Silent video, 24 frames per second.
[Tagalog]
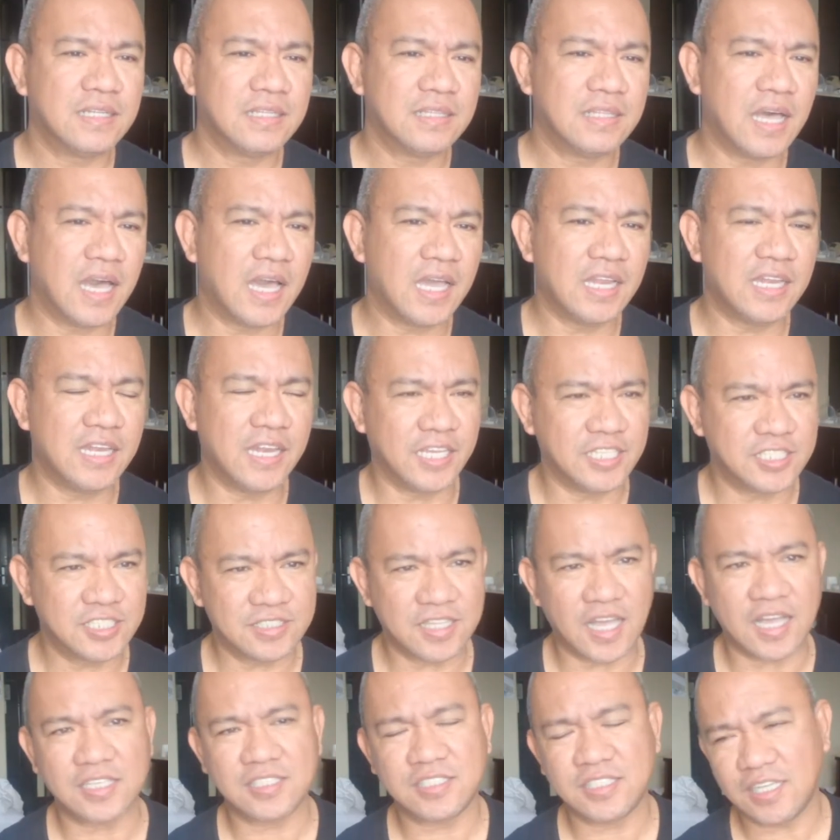dahil
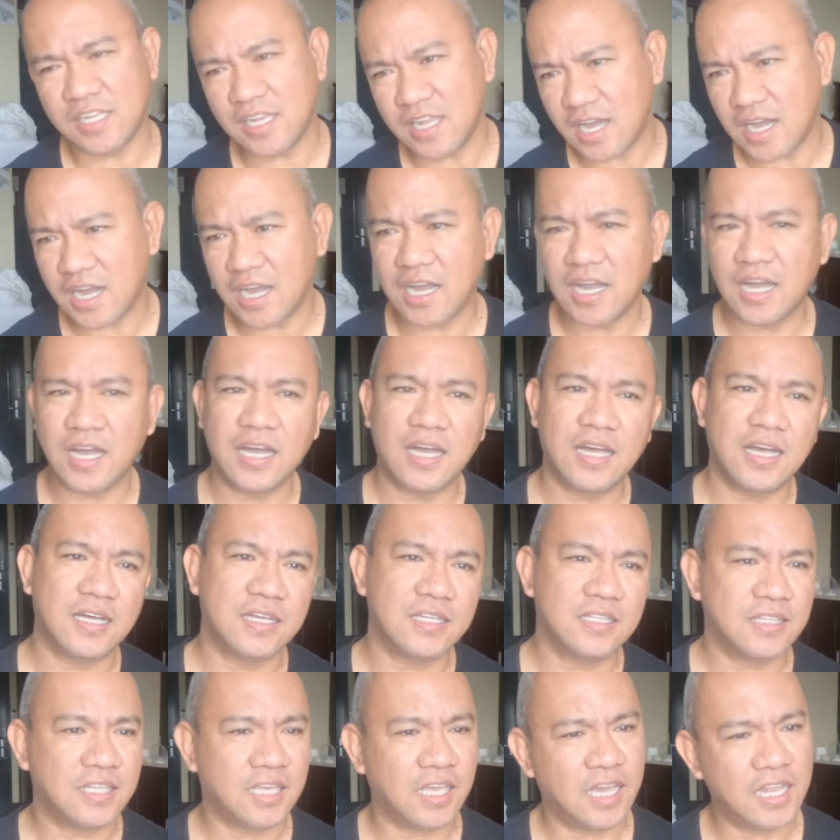na-stuck sila,
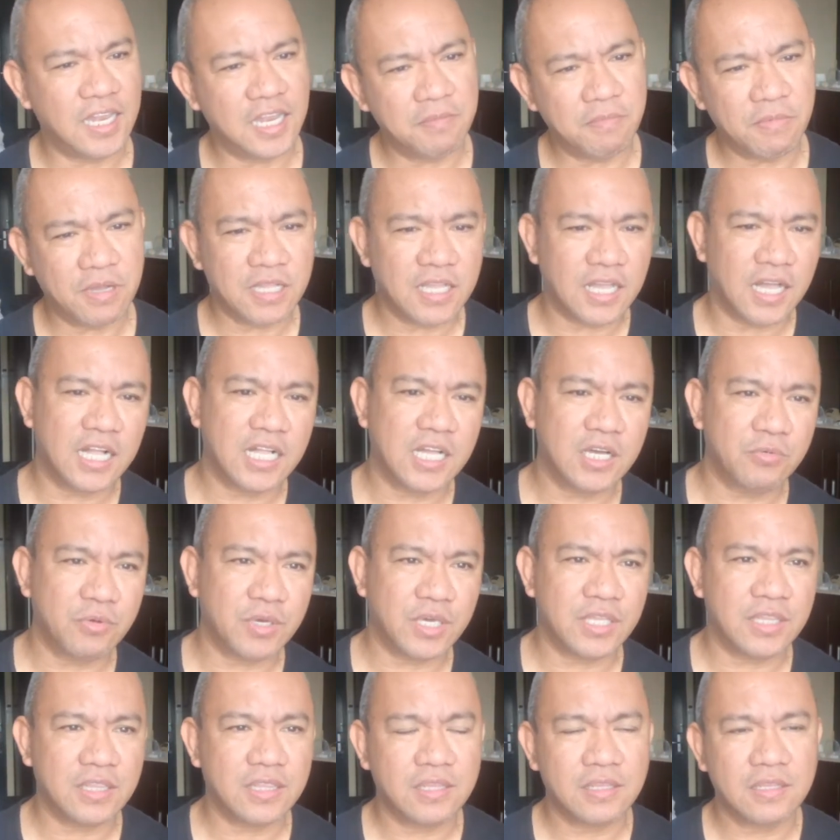di alam ang
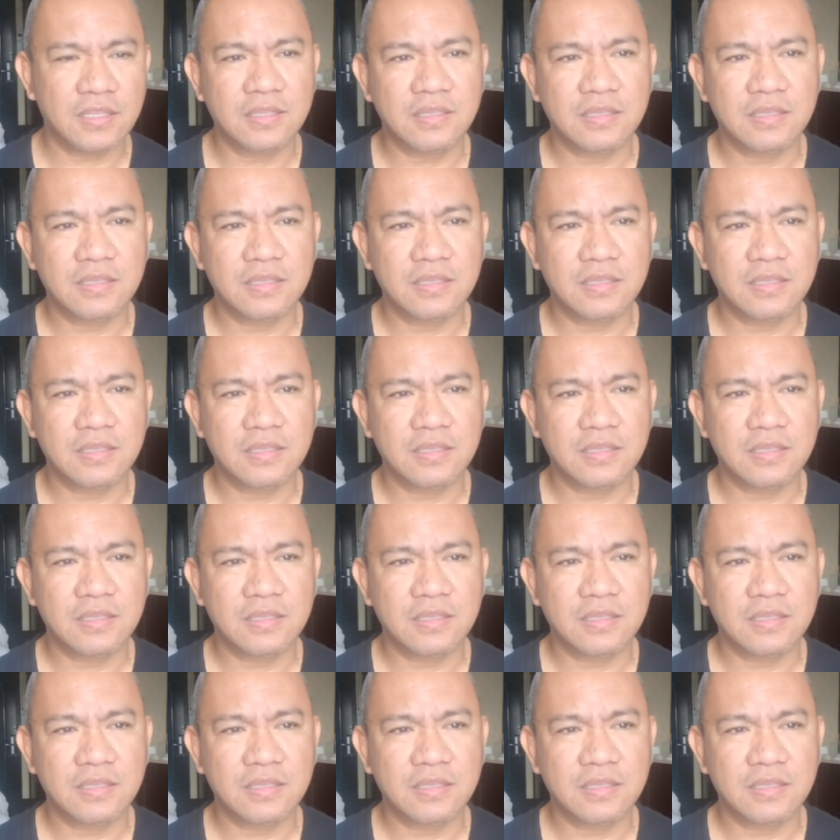gagawin.